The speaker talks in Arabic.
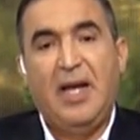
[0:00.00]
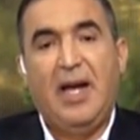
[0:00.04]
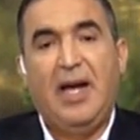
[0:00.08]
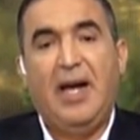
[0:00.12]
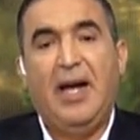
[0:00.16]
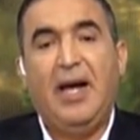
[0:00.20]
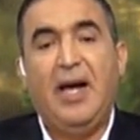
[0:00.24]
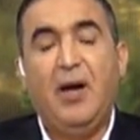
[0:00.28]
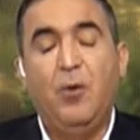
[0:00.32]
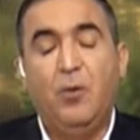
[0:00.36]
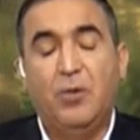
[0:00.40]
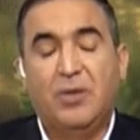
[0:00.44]

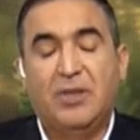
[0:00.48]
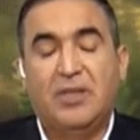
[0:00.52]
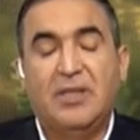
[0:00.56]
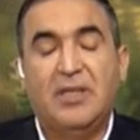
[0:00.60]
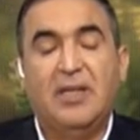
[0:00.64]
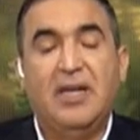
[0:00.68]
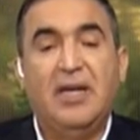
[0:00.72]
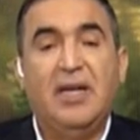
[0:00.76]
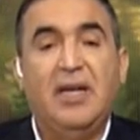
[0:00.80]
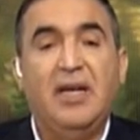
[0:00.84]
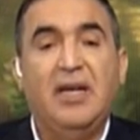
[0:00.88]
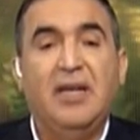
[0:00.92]
أو
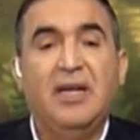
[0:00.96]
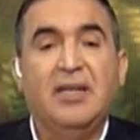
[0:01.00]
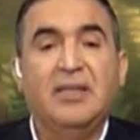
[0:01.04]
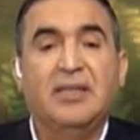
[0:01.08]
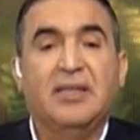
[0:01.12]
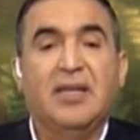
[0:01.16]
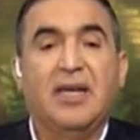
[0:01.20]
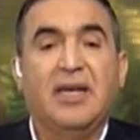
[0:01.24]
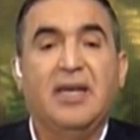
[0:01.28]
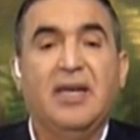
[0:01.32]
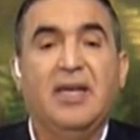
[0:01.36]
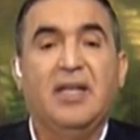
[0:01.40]
تقل
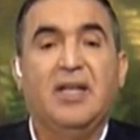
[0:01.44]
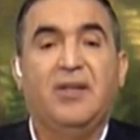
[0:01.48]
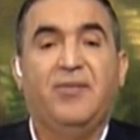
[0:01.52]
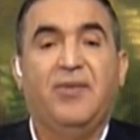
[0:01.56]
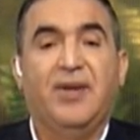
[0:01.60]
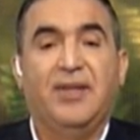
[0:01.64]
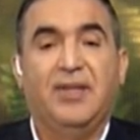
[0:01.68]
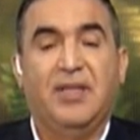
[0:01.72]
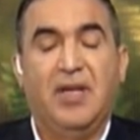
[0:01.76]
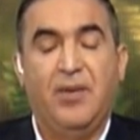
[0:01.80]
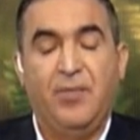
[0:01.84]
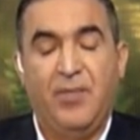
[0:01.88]
إنتاجية
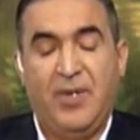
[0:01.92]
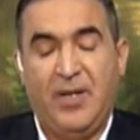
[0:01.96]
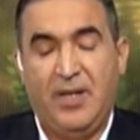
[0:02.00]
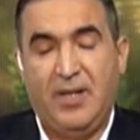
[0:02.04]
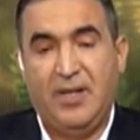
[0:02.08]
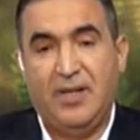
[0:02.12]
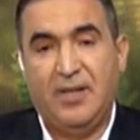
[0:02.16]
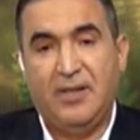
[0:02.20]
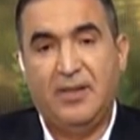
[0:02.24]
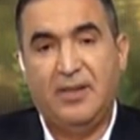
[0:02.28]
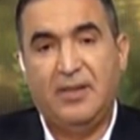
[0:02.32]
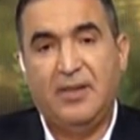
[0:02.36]
الفدان
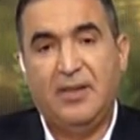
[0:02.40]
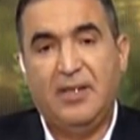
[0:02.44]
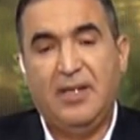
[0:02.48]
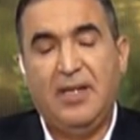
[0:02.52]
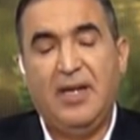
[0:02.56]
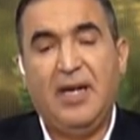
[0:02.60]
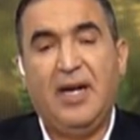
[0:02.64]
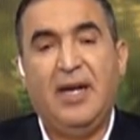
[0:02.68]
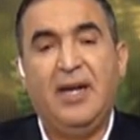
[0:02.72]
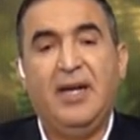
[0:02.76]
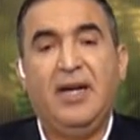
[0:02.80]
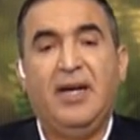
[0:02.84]
منها
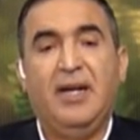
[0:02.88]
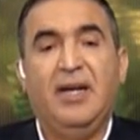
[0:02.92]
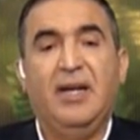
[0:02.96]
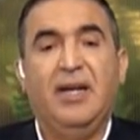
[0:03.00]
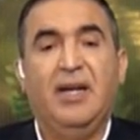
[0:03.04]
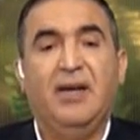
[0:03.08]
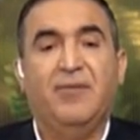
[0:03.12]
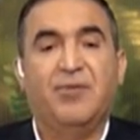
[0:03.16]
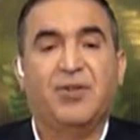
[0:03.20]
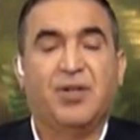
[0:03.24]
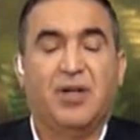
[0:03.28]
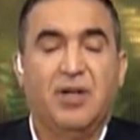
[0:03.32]
يعني
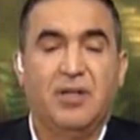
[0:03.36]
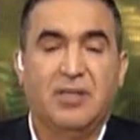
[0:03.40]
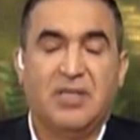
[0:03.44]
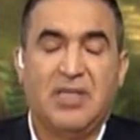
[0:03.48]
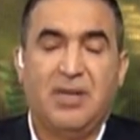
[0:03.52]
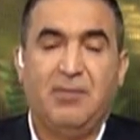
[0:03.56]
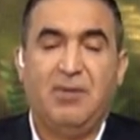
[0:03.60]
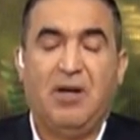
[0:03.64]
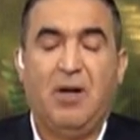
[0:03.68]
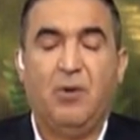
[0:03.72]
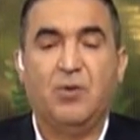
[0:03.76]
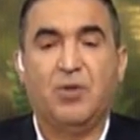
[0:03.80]
احنا في شهر
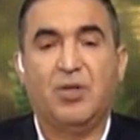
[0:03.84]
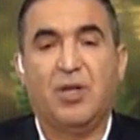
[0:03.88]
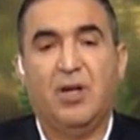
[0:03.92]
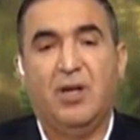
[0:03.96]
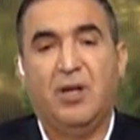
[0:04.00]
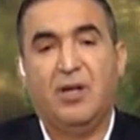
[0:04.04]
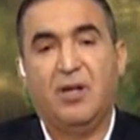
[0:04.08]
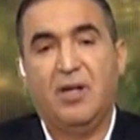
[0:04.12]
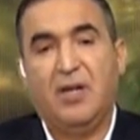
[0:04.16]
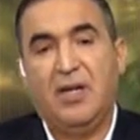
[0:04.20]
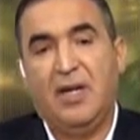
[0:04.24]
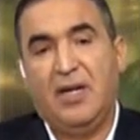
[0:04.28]
سبعة
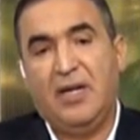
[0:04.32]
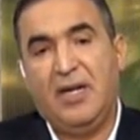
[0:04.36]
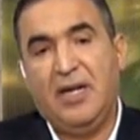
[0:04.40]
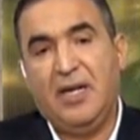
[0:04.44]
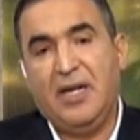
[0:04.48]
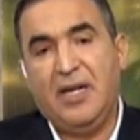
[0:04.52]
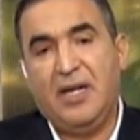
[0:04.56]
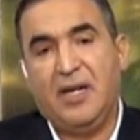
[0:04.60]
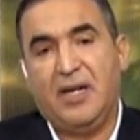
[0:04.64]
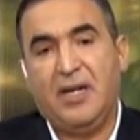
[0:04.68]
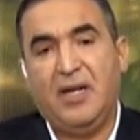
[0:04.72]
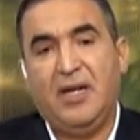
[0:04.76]
وشهر
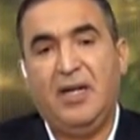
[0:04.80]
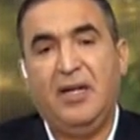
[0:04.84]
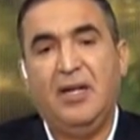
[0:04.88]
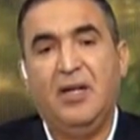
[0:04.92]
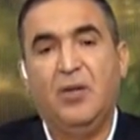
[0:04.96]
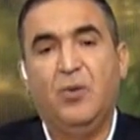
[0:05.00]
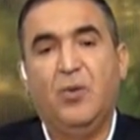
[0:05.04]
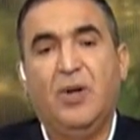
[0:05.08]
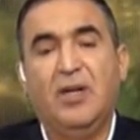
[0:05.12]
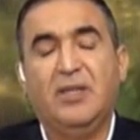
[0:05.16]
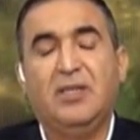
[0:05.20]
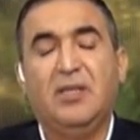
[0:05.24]
يناير اللي احنا
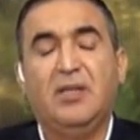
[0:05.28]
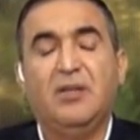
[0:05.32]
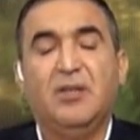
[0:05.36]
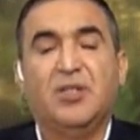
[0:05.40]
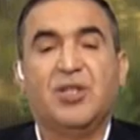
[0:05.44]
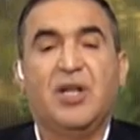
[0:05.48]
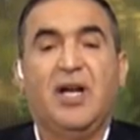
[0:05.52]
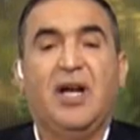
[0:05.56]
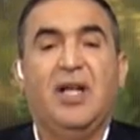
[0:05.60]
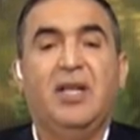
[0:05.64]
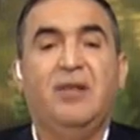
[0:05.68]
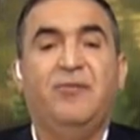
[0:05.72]
دلوقتي
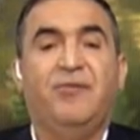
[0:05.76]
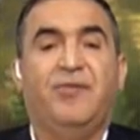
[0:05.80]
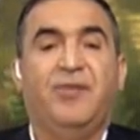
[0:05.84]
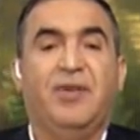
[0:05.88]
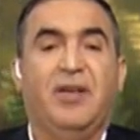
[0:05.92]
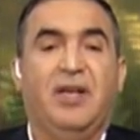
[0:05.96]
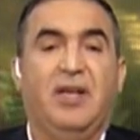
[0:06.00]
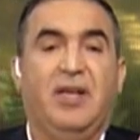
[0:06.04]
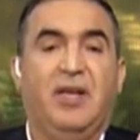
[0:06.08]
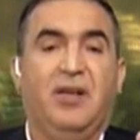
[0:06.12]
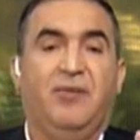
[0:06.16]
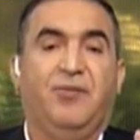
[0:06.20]
شغالين في
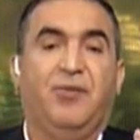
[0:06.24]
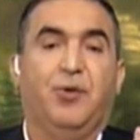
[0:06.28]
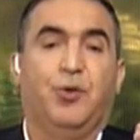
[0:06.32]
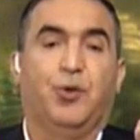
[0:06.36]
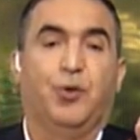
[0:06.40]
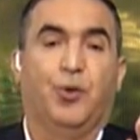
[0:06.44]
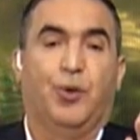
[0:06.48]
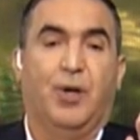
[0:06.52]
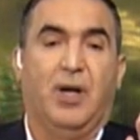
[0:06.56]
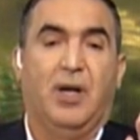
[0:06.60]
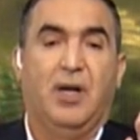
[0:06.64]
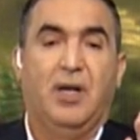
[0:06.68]
ايه في
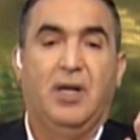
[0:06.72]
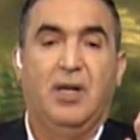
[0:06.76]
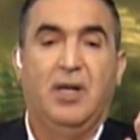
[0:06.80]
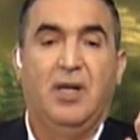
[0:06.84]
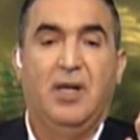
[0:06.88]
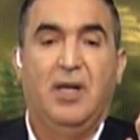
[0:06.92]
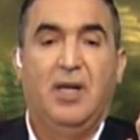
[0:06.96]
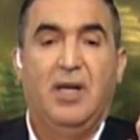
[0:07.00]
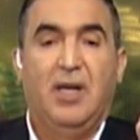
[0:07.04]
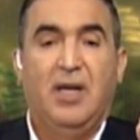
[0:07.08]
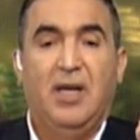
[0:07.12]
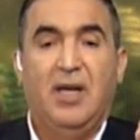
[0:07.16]
الذره
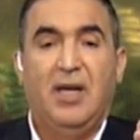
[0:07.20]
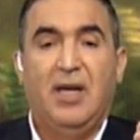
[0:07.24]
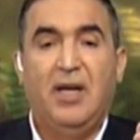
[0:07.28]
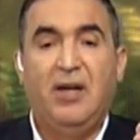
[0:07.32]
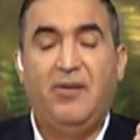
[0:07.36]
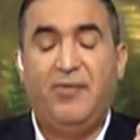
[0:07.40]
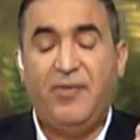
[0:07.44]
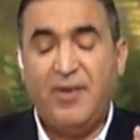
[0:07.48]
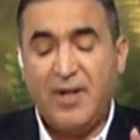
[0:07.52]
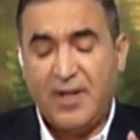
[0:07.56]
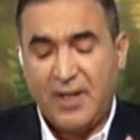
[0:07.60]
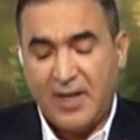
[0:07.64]

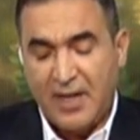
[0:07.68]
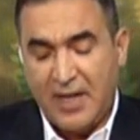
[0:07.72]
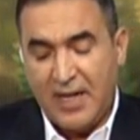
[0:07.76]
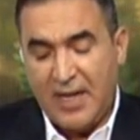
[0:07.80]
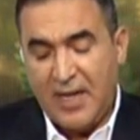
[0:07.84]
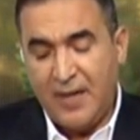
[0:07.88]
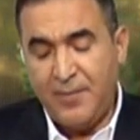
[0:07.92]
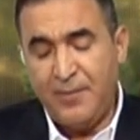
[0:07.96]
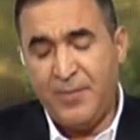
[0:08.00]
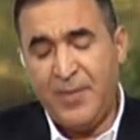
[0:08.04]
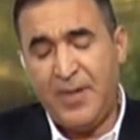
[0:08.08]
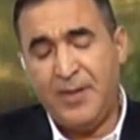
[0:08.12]
الفكرة
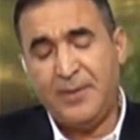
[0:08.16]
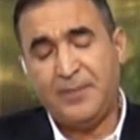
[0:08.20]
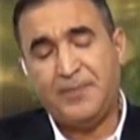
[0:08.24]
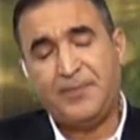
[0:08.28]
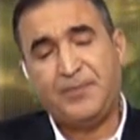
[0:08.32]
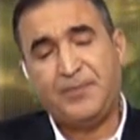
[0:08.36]
العامة